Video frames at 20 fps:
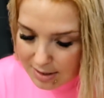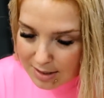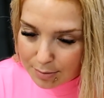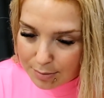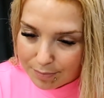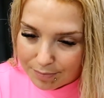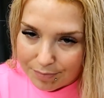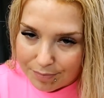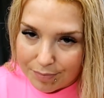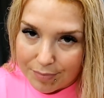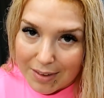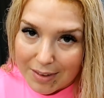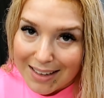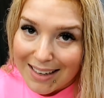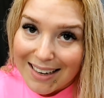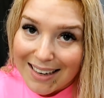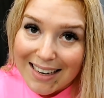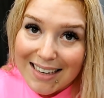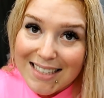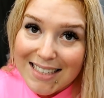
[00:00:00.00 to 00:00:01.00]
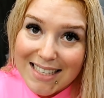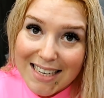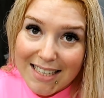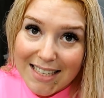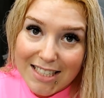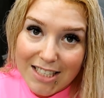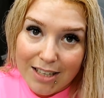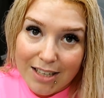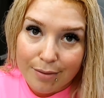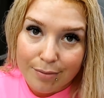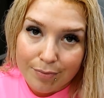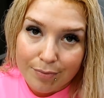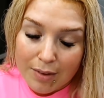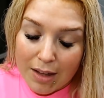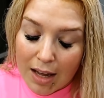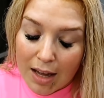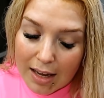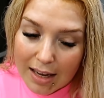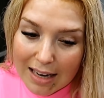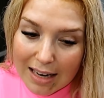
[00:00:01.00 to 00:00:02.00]
z tym ile chcecie,
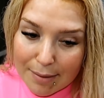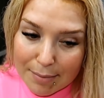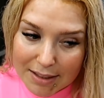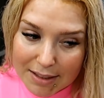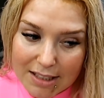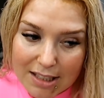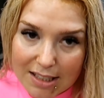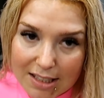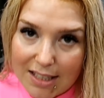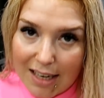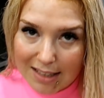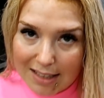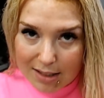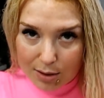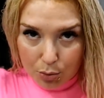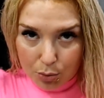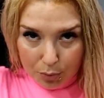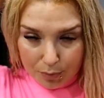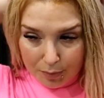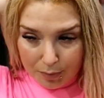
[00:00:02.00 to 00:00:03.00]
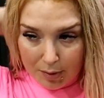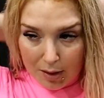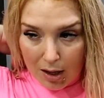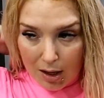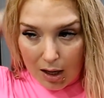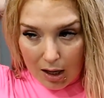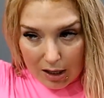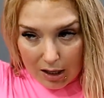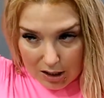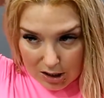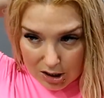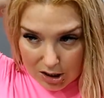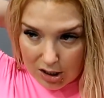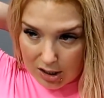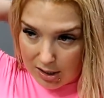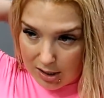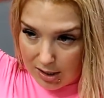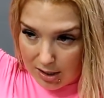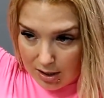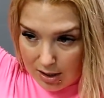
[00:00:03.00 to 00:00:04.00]
ile macie czasu.
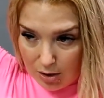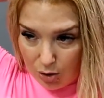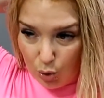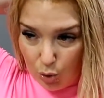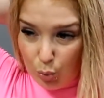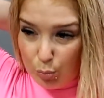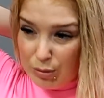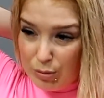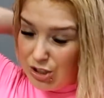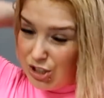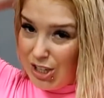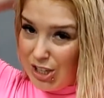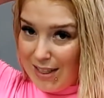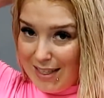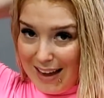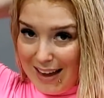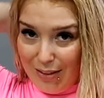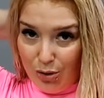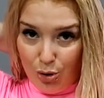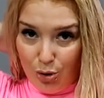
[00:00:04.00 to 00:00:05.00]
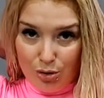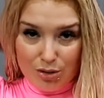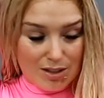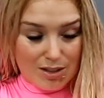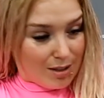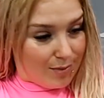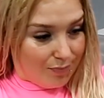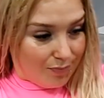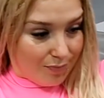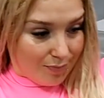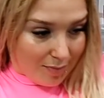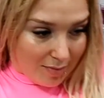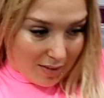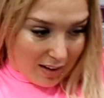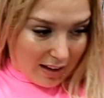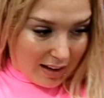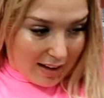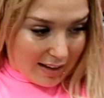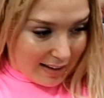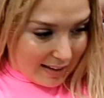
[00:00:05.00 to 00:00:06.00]
Jeżeli lubicie na noc,
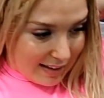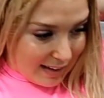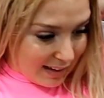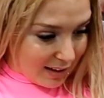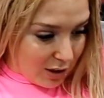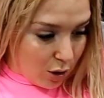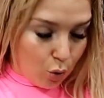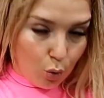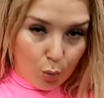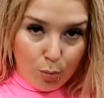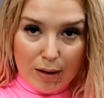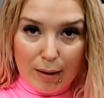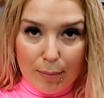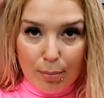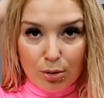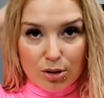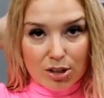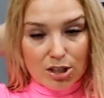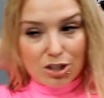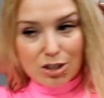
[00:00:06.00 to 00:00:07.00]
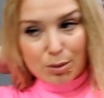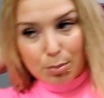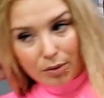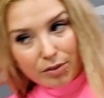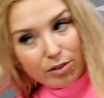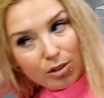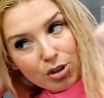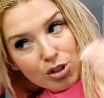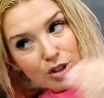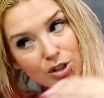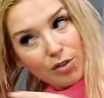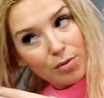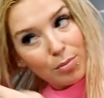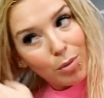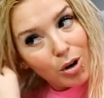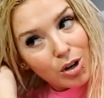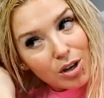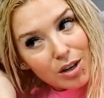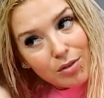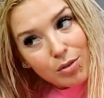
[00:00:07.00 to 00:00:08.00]
ja nie lubię, bo też nie powinno się w
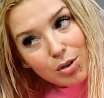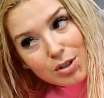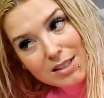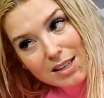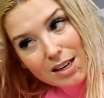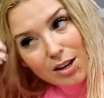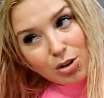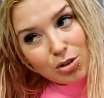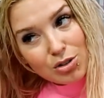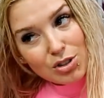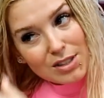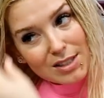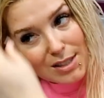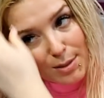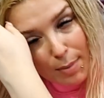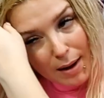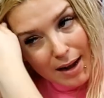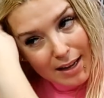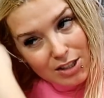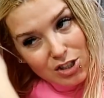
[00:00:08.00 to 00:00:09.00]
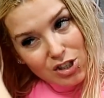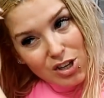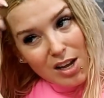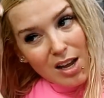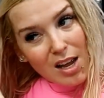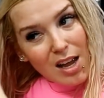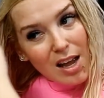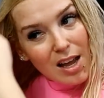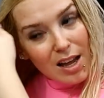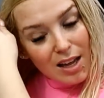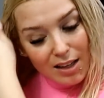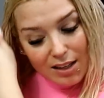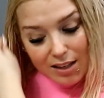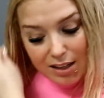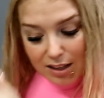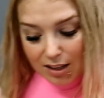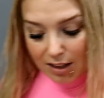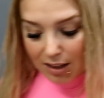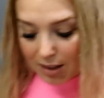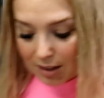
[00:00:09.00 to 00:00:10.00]
mokrych włosach chodzić spać,
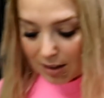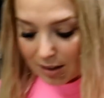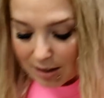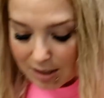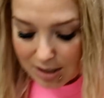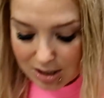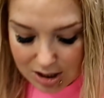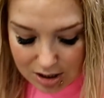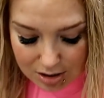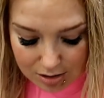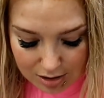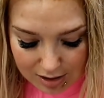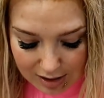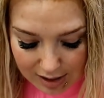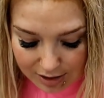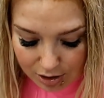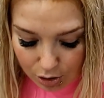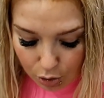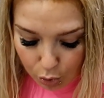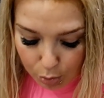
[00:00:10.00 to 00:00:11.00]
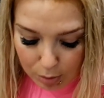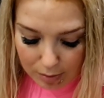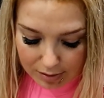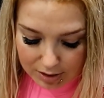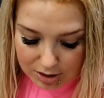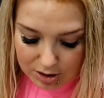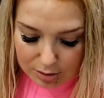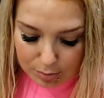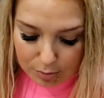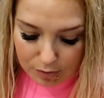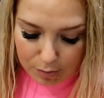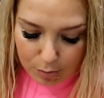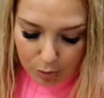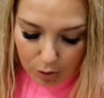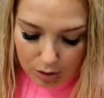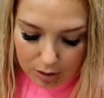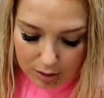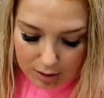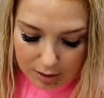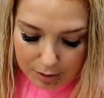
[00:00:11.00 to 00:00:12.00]
i też ja nie lubię właśnie w
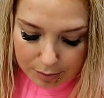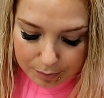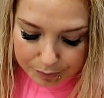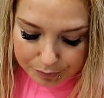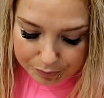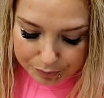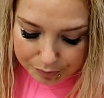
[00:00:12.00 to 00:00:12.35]
mokrych.